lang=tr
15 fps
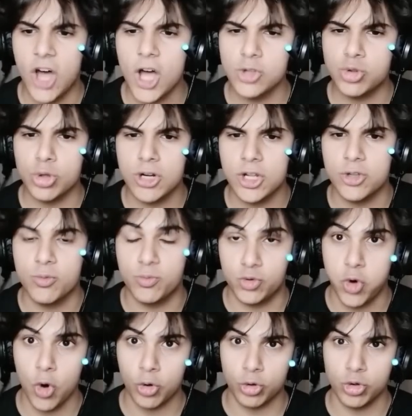daha sonra
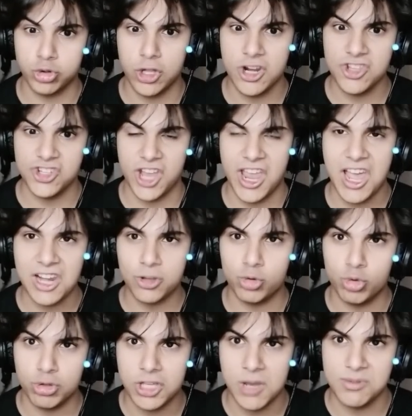çok güçlenince eğer ki
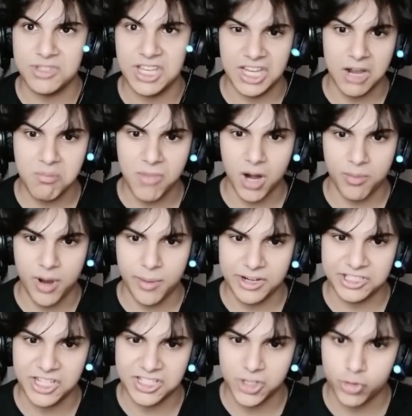Türkiye bize yan bakmaya
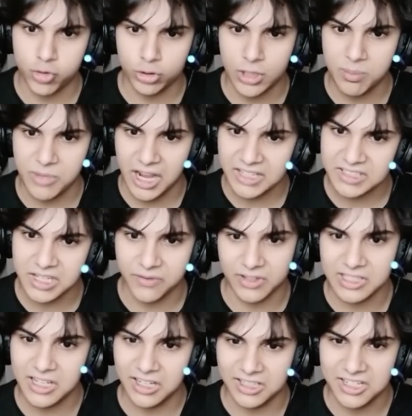başlarsa şuradan bir Hatay'ı falan